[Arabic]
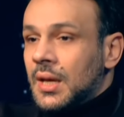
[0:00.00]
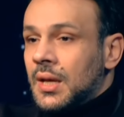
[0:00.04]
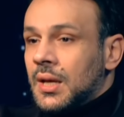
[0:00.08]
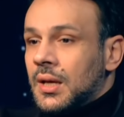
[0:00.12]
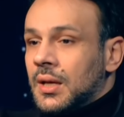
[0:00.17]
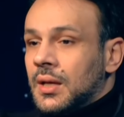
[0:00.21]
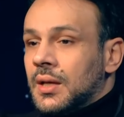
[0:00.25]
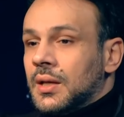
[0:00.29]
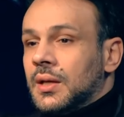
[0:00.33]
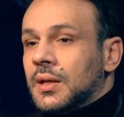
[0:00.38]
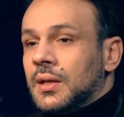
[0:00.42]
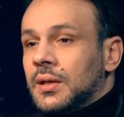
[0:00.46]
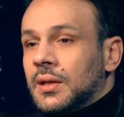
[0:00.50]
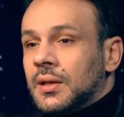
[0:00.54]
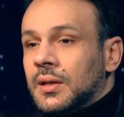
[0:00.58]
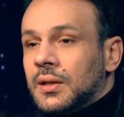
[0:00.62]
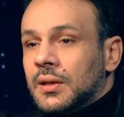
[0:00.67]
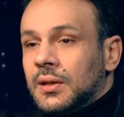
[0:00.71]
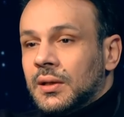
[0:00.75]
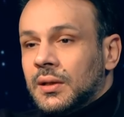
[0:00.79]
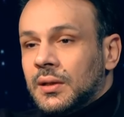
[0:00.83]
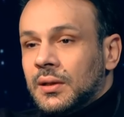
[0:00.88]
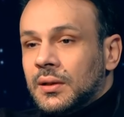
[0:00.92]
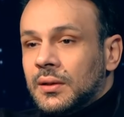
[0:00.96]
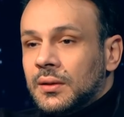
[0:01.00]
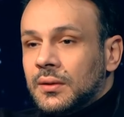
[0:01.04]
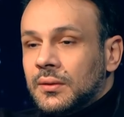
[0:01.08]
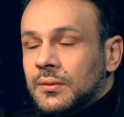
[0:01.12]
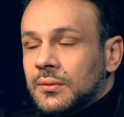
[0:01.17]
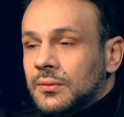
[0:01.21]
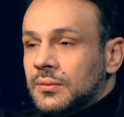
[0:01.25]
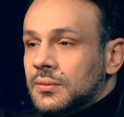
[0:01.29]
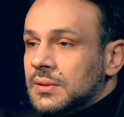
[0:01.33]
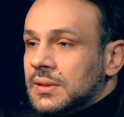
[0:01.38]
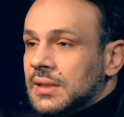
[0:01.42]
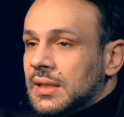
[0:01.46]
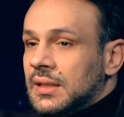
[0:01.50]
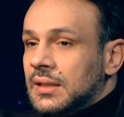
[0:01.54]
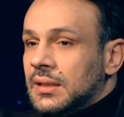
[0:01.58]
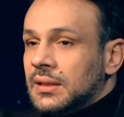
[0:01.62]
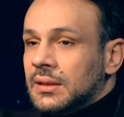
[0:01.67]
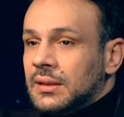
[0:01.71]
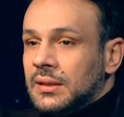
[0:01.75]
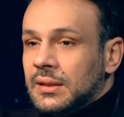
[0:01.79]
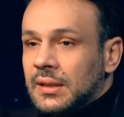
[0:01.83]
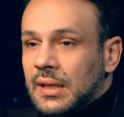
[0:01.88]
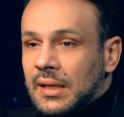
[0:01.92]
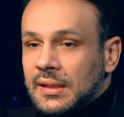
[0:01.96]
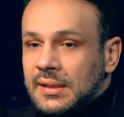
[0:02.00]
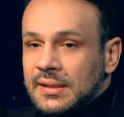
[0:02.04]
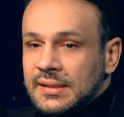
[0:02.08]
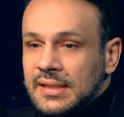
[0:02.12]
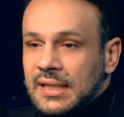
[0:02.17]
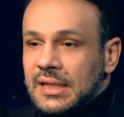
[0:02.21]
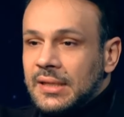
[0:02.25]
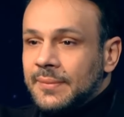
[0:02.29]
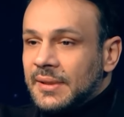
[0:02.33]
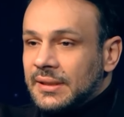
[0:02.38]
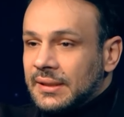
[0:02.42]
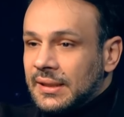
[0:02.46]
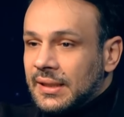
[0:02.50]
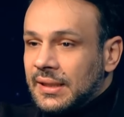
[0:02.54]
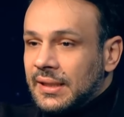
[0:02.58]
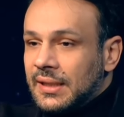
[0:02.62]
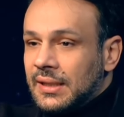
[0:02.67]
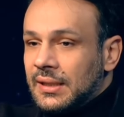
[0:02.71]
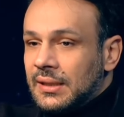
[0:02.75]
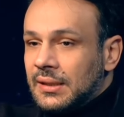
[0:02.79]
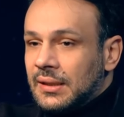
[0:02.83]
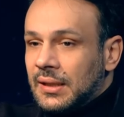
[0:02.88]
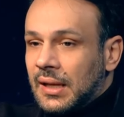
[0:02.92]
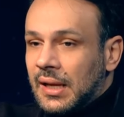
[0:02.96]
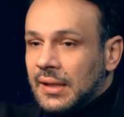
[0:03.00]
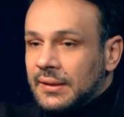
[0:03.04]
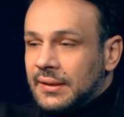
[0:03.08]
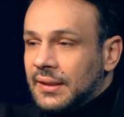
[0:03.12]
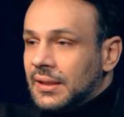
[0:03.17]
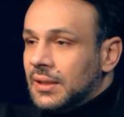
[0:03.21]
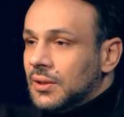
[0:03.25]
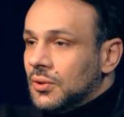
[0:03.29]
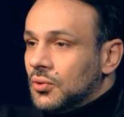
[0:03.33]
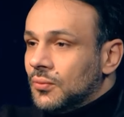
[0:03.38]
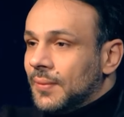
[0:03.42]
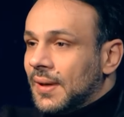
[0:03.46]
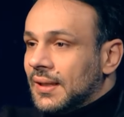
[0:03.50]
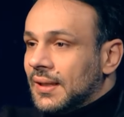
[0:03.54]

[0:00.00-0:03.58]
آه وزي يعني زي ما اتقال هتيجي يوم